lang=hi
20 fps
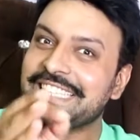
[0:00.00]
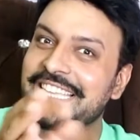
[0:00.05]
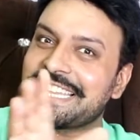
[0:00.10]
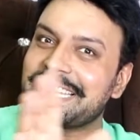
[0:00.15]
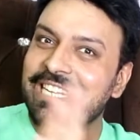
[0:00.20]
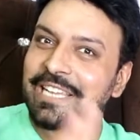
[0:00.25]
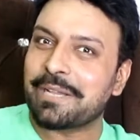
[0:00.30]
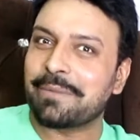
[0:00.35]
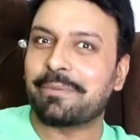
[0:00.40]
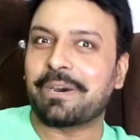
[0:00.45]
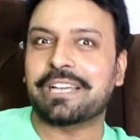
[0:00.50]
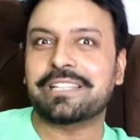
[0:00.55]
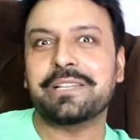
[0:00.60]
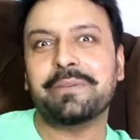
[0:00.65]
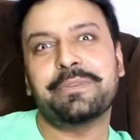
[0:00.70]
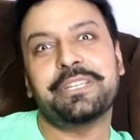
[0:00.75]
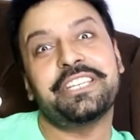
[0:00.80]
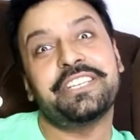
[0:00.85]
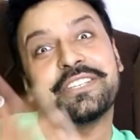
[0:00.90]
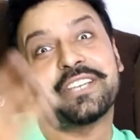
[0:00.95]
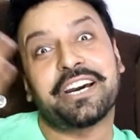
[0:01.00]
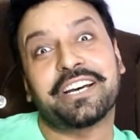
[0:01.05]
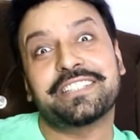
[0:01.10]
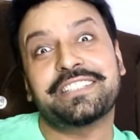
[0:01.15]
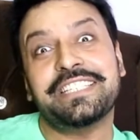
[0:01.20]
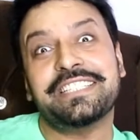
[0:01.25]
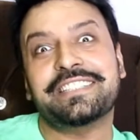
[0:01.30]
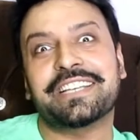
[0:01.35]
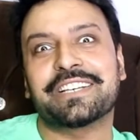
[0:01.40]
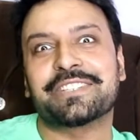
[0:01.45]
ये देखने के बाद ना मेरी
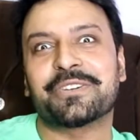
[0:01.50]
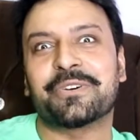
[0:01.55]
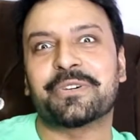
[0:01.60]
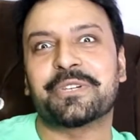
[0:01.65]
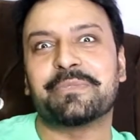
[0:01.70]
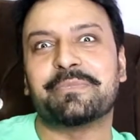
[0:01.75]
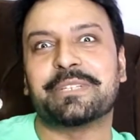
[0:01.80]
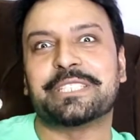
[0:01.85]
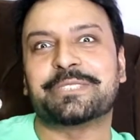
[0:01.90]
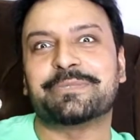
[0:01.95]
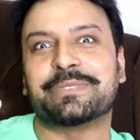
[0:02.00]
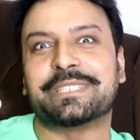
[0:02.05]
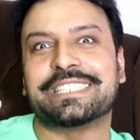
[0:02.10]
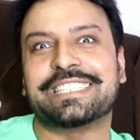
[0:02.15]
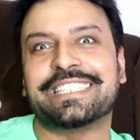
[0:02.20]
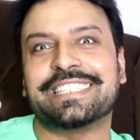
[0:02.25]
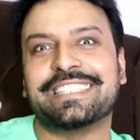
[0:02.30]
यादें ताजा होगी बचपन